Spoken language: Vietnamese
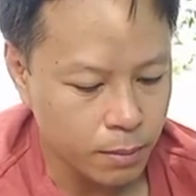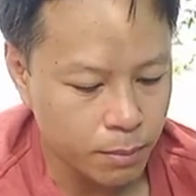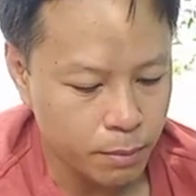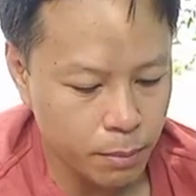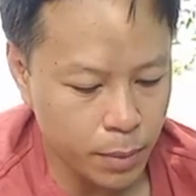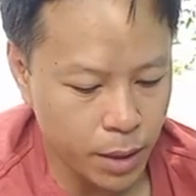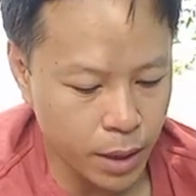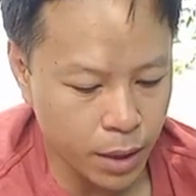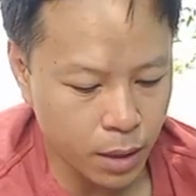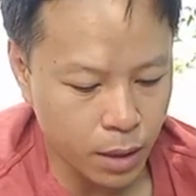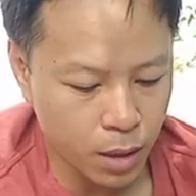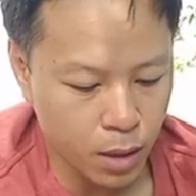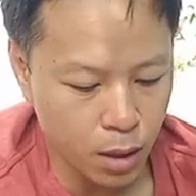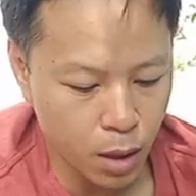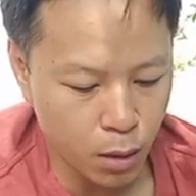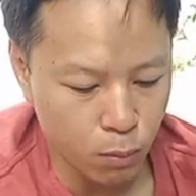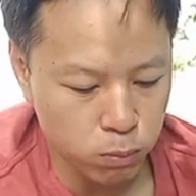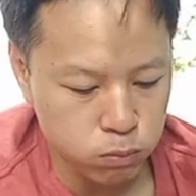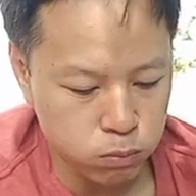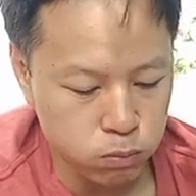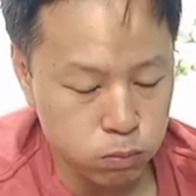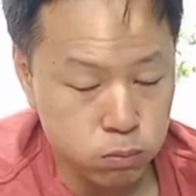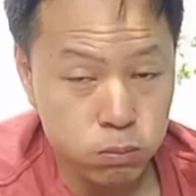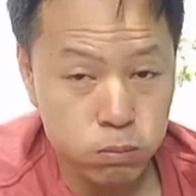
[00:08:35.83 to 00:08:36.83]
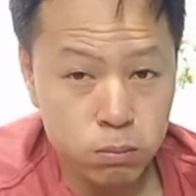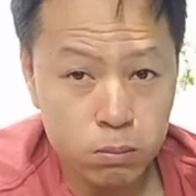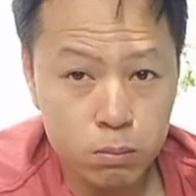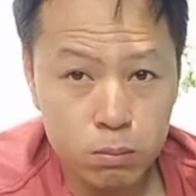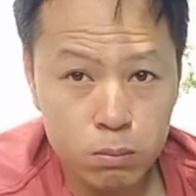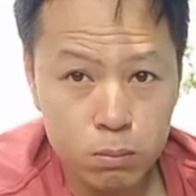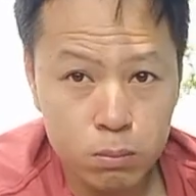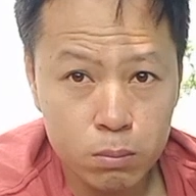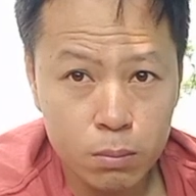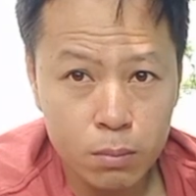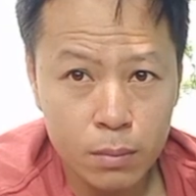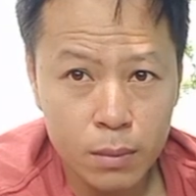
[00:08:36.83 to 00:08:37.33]
bé cọc
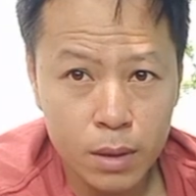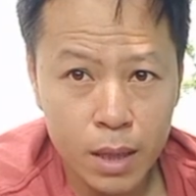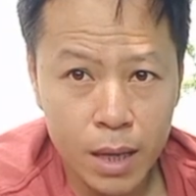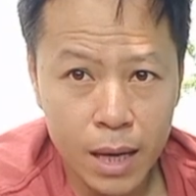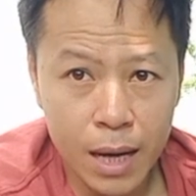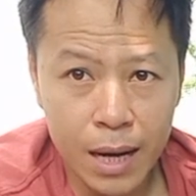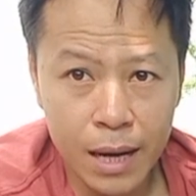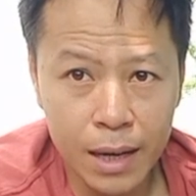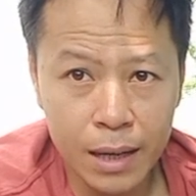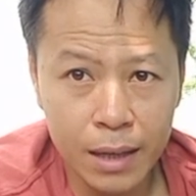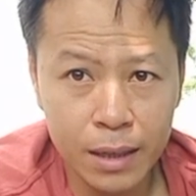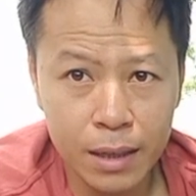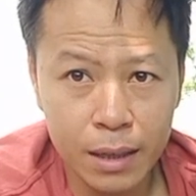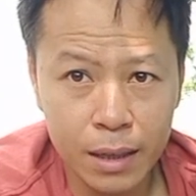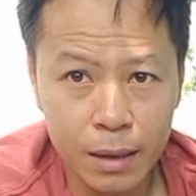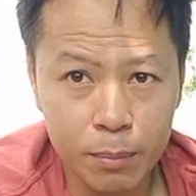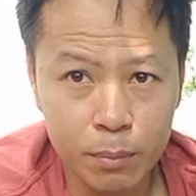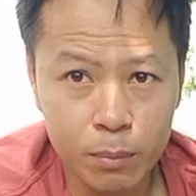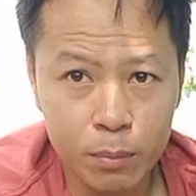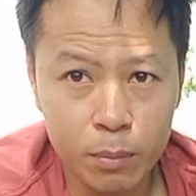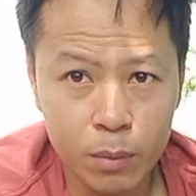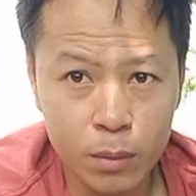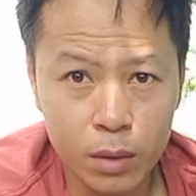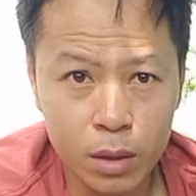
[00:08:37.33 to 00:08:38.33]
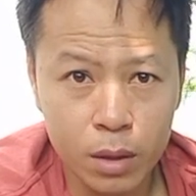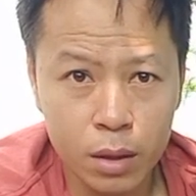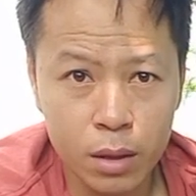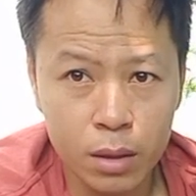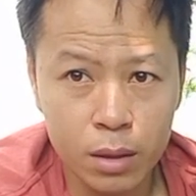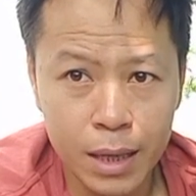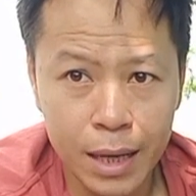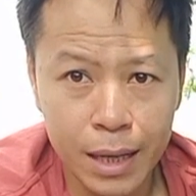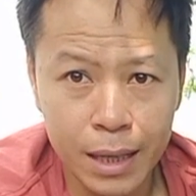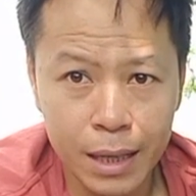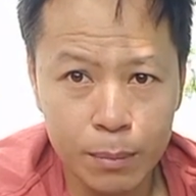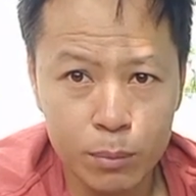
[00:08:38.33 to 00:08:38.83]
hai năm hơn
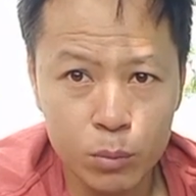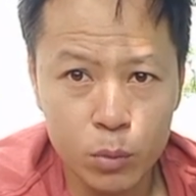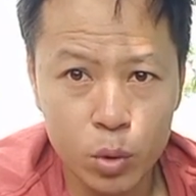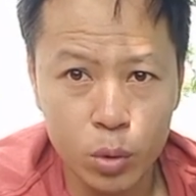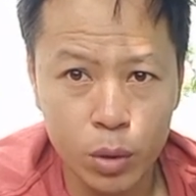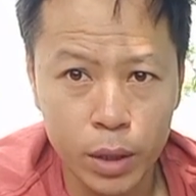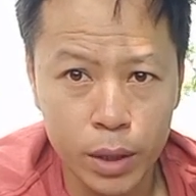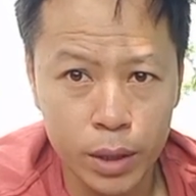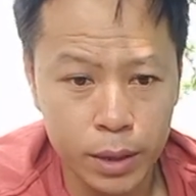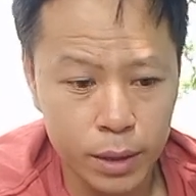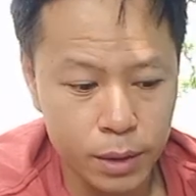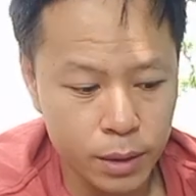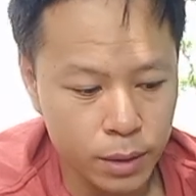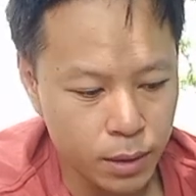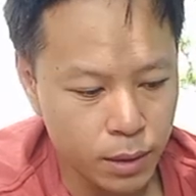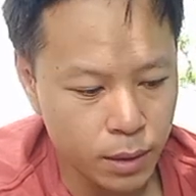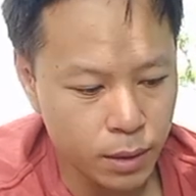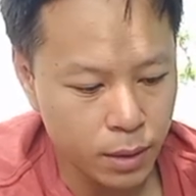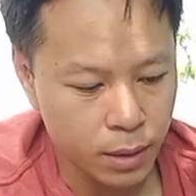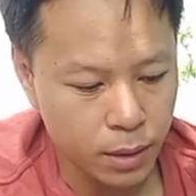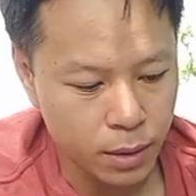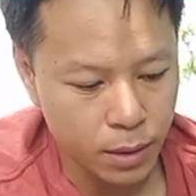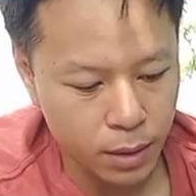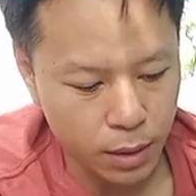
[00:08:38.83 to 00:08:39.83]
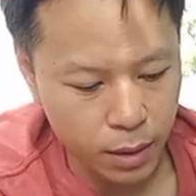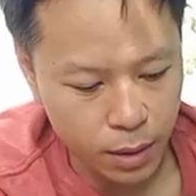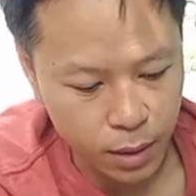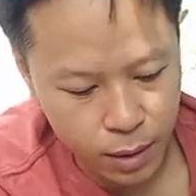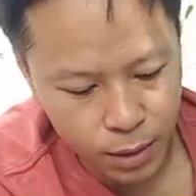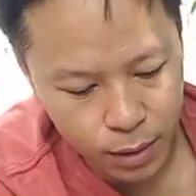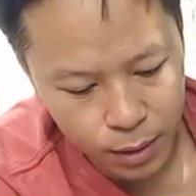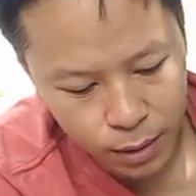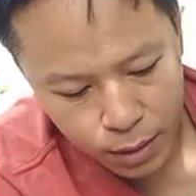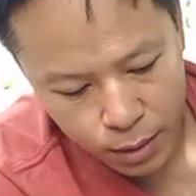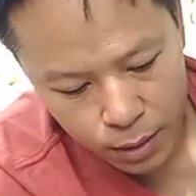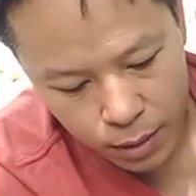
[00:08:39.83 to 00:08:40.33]
2 năm tuổi
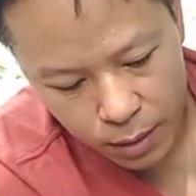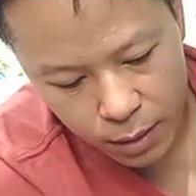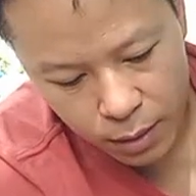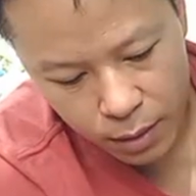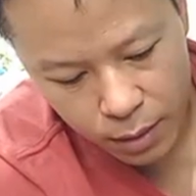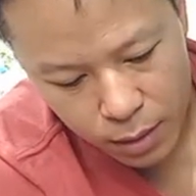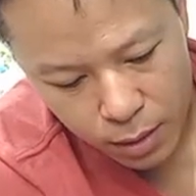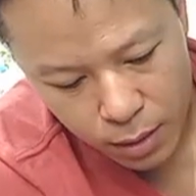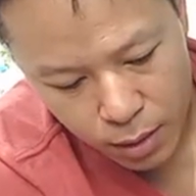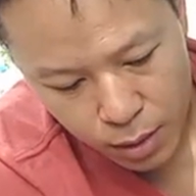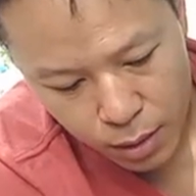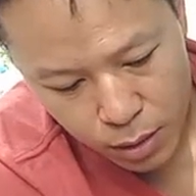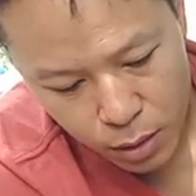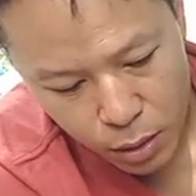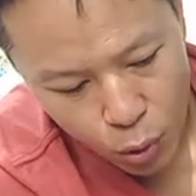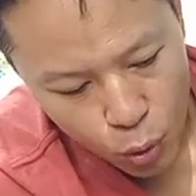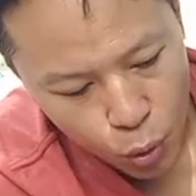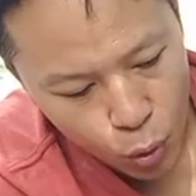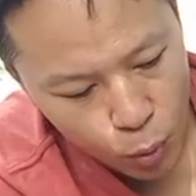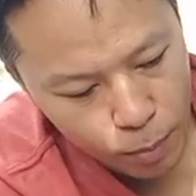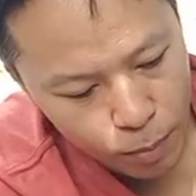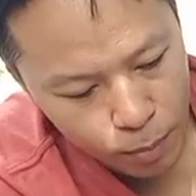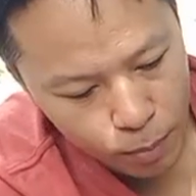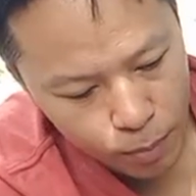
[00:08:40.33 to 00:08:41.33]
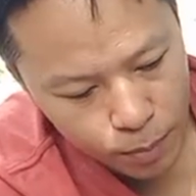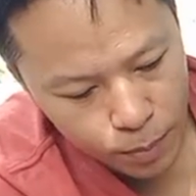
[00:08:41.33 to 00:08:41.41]
Đấy, lưỡi đốm